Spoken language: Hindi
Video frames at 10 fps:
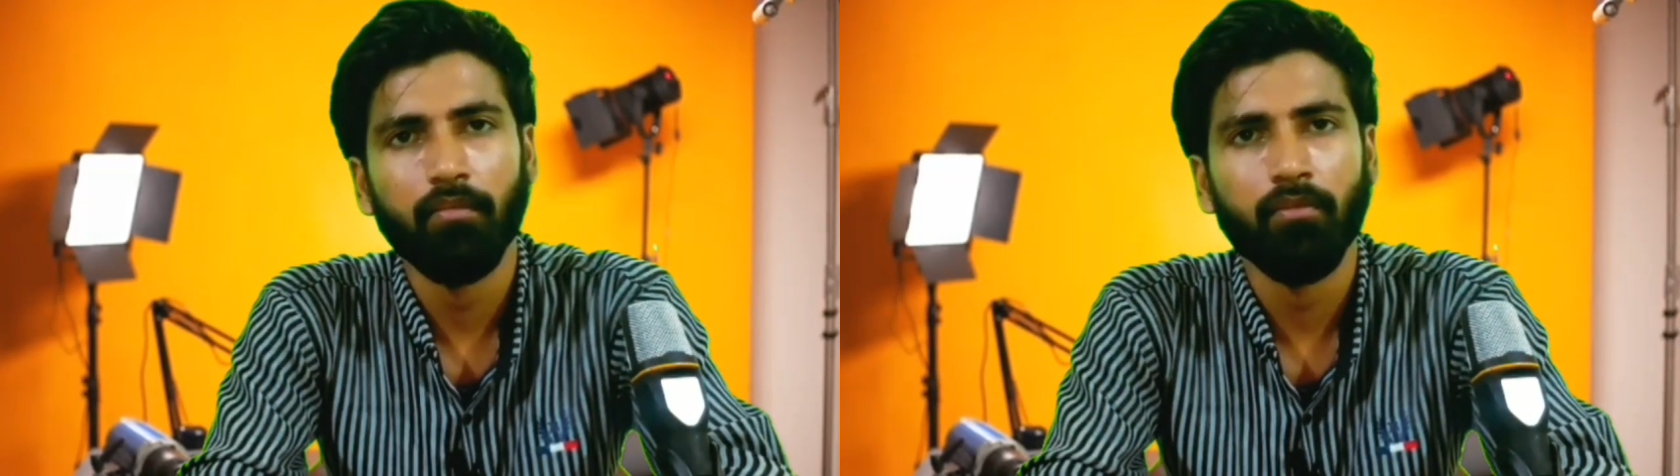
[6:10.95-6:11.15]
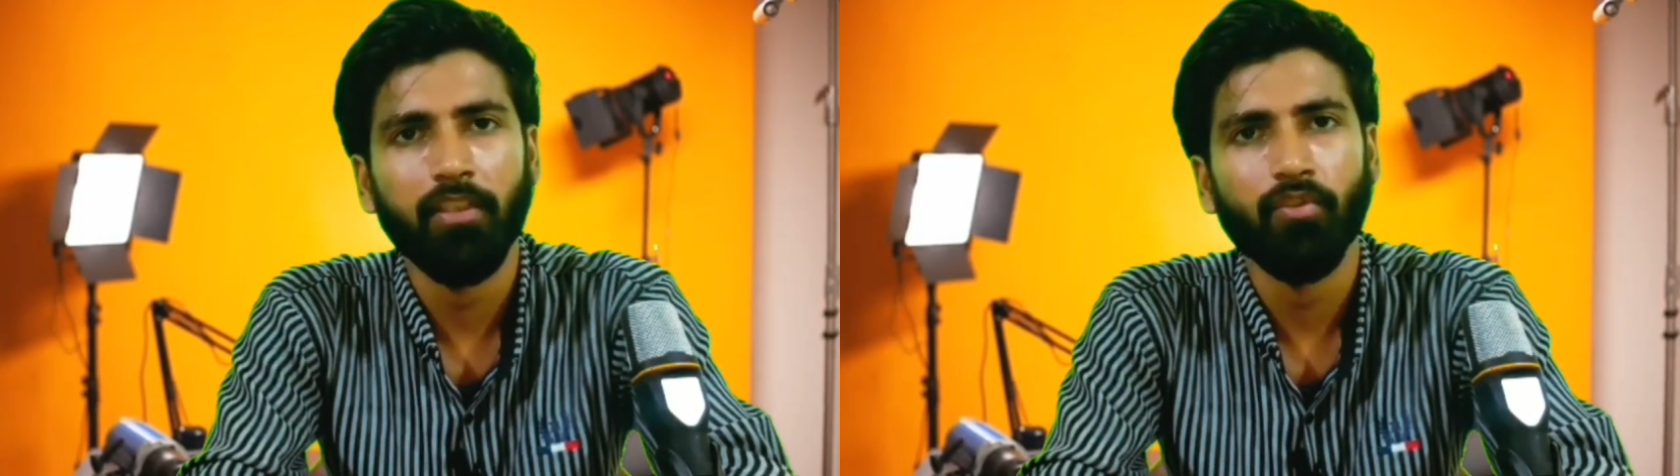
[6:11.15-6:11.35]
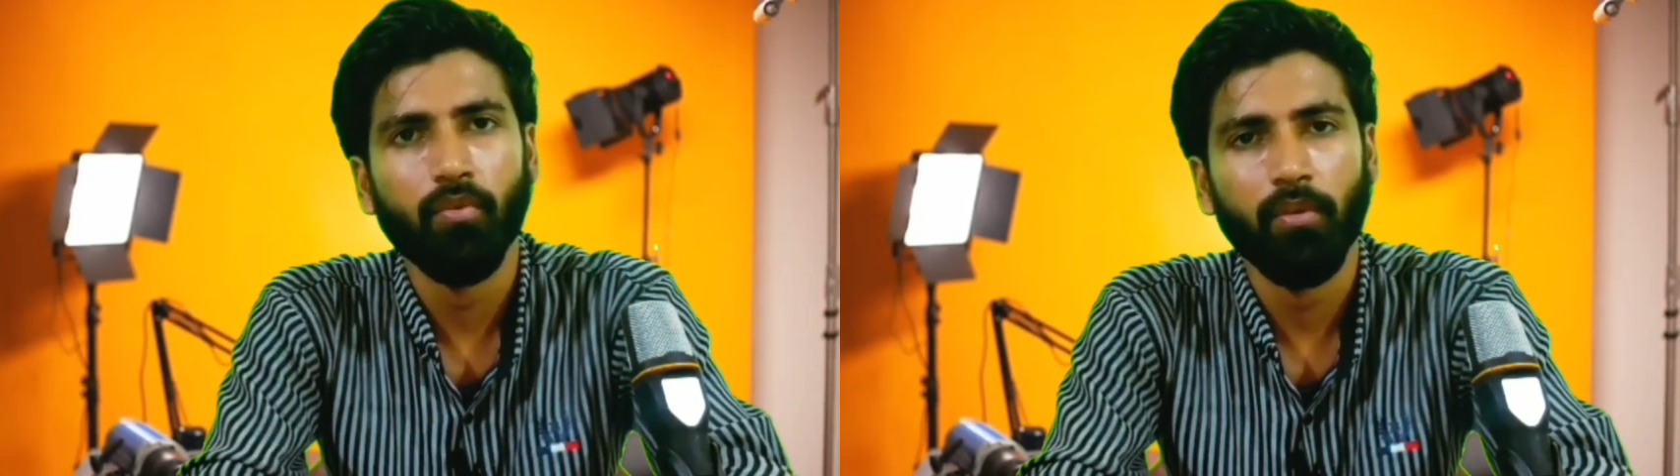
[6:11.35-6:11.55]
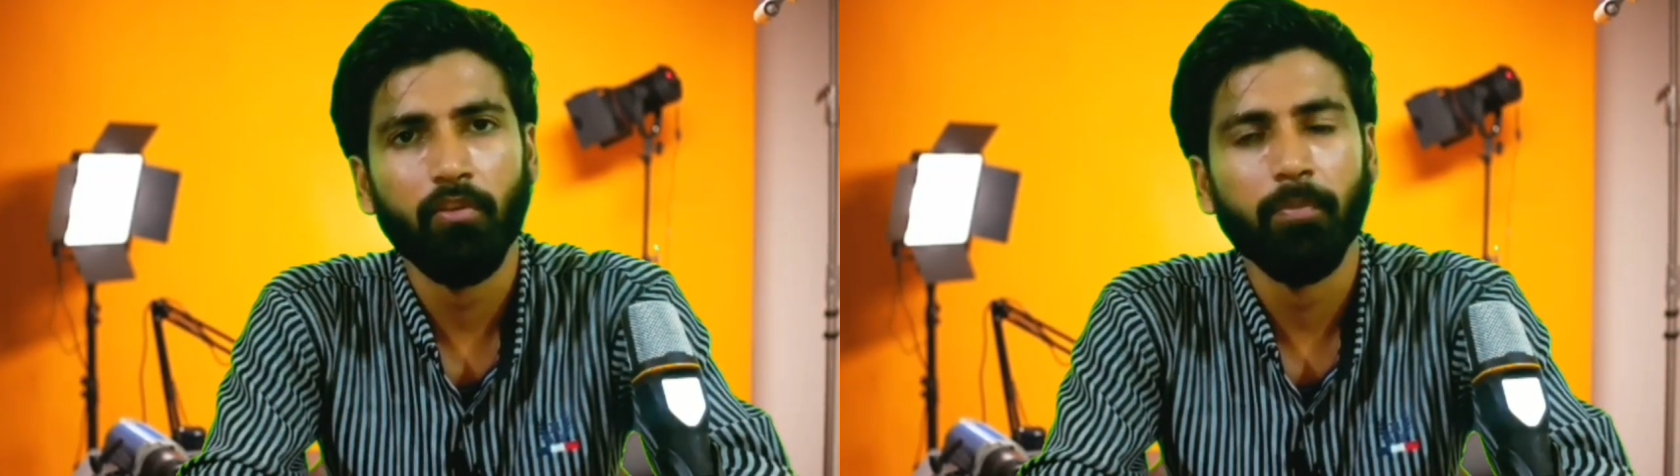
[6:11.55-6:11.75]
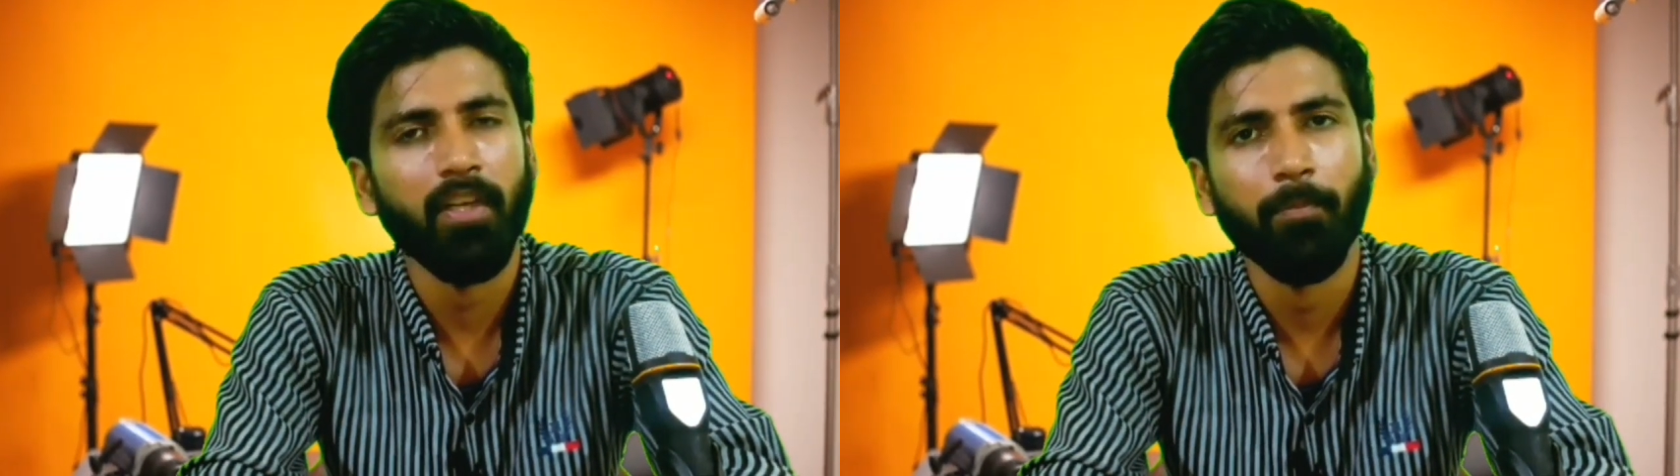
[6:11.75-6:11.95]
उनकी जो सोच थी
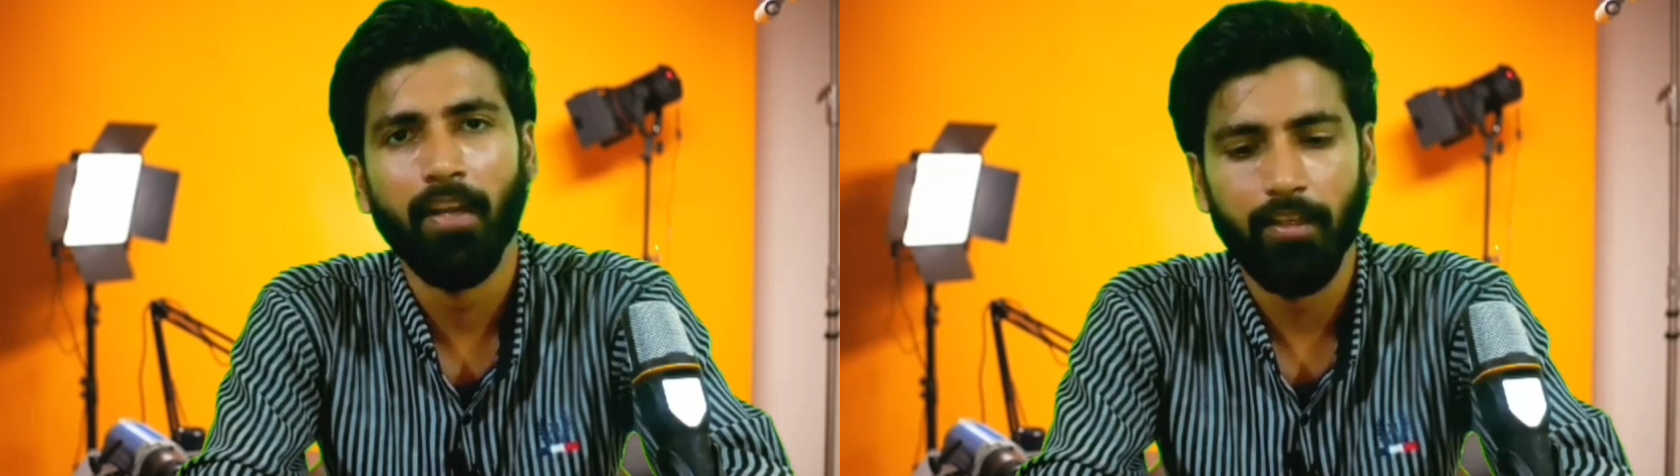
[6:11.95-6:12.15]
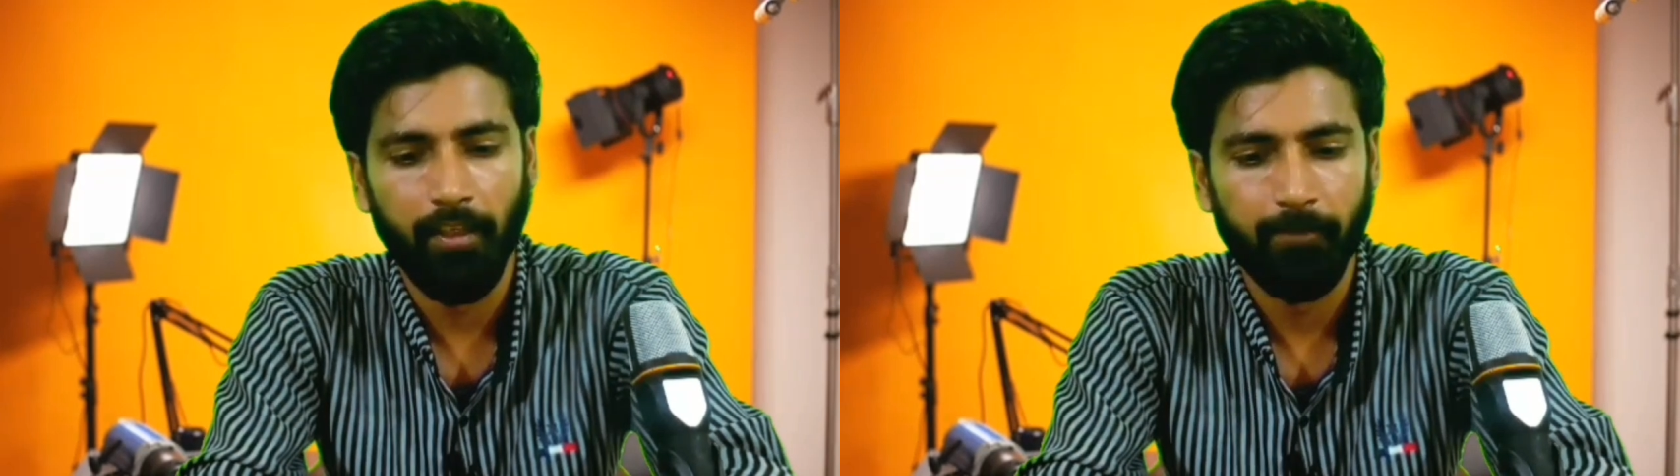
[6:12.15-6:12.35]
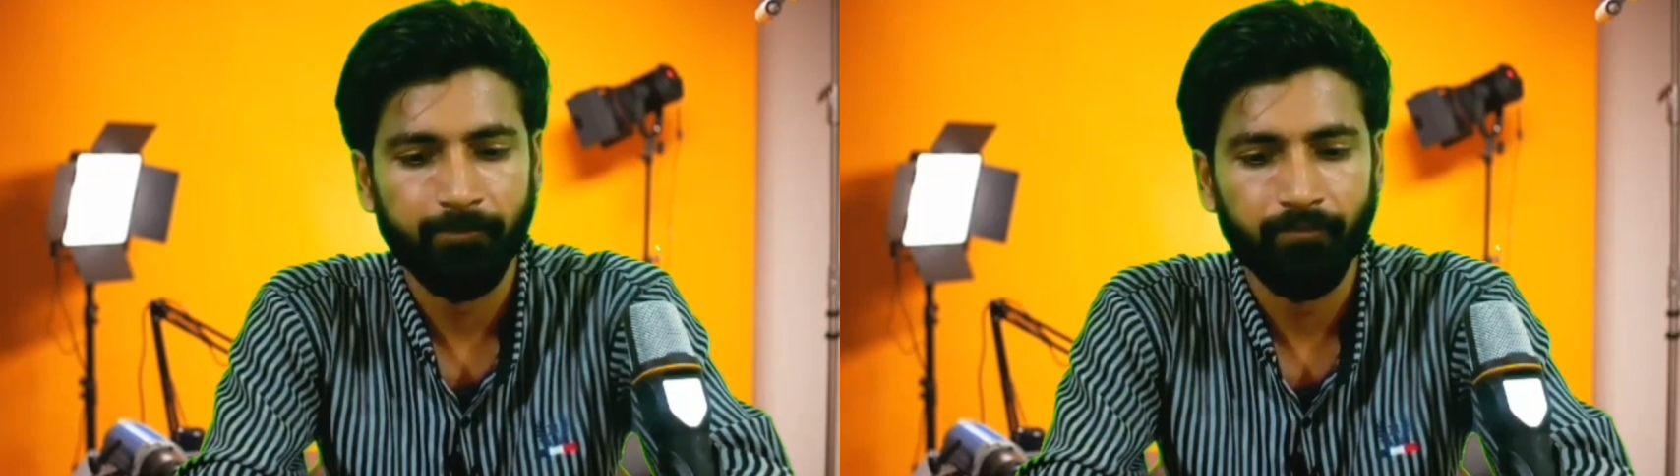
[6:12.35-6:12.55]
उस पर ठप्पा लग गया